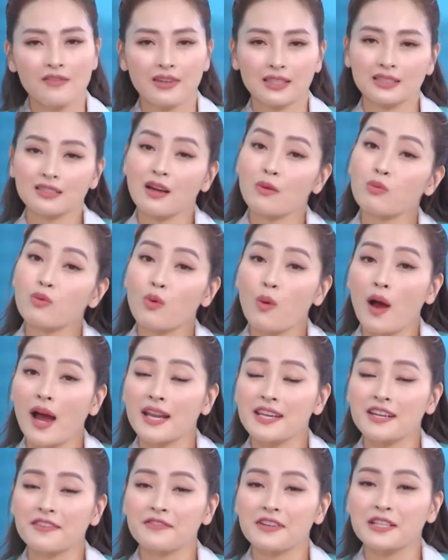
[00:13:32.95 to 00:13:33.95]
Và thông qua
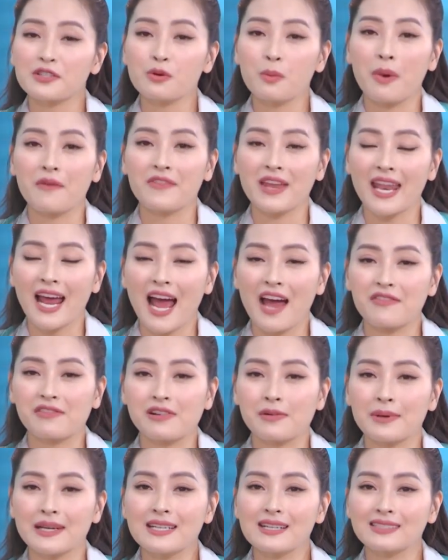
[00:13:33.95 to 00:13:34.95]
những ví dụ mà Việt Hà
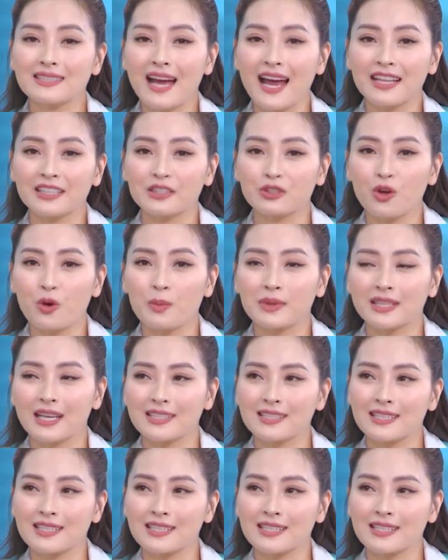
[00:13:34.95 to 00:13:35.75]
vừa mới đưa ra thì tôi mới thấy